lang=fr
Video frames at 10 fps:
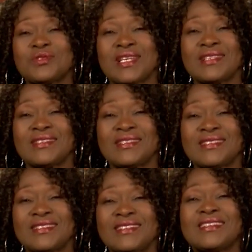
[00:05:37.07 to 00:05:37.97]
nous aide.
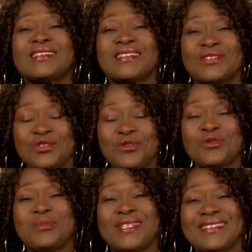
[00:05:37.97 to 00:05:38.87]
Dieu
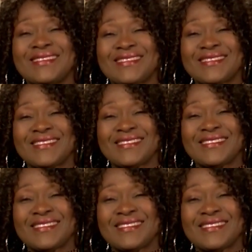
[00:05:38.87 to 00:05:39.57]
vous bénisse.